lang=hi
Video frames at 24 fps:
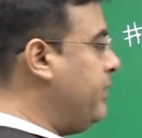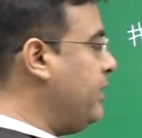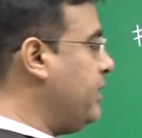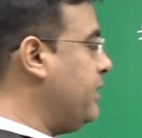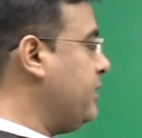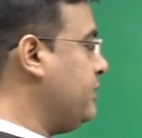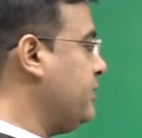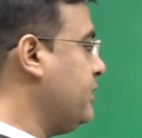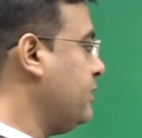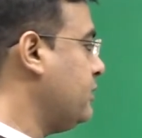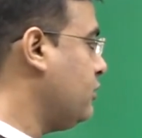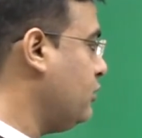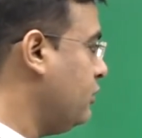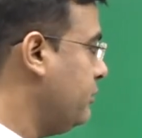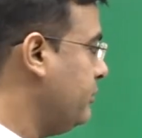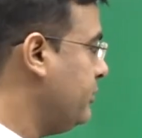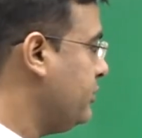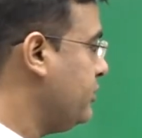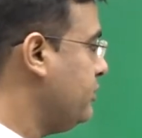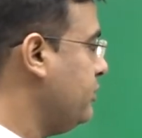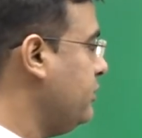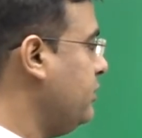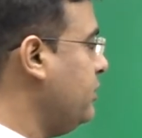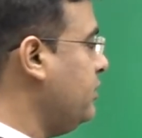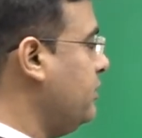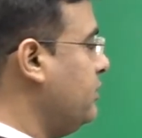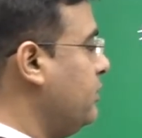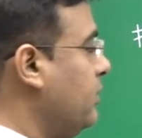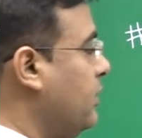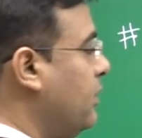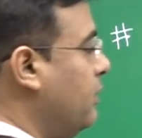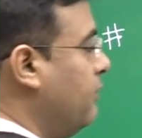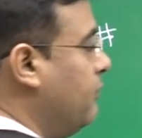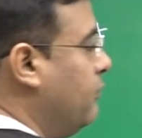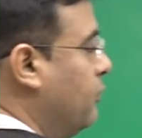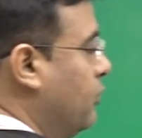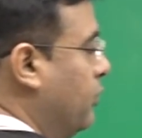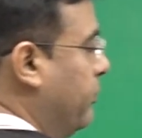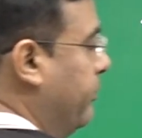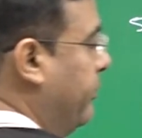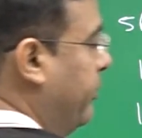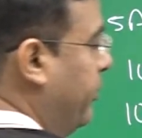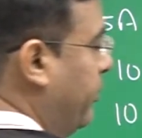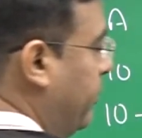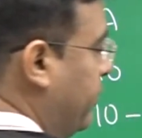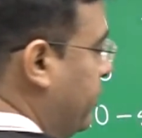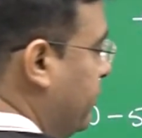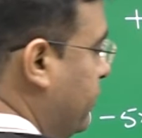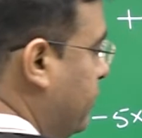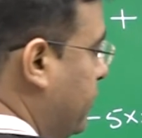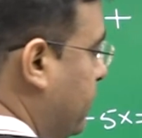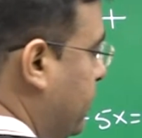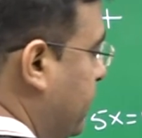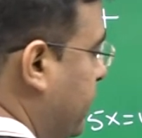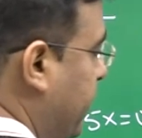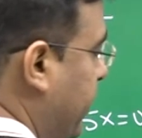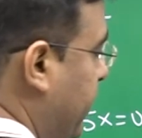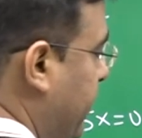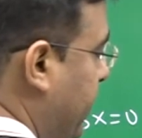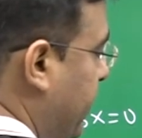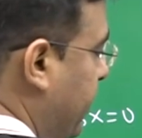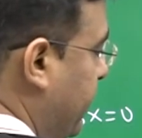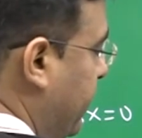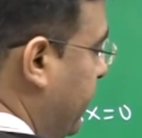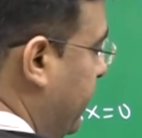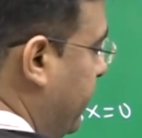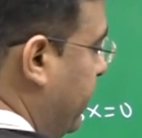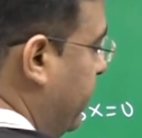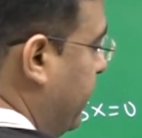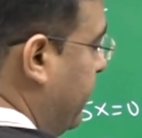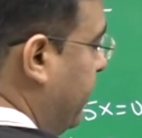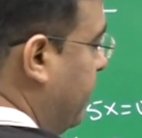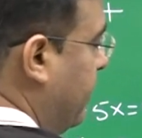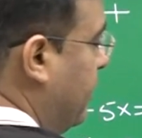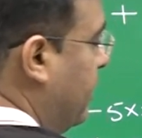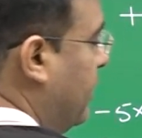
भी कर सकता हूँ बच्चों ना और भी और इसको सी कर देते हैं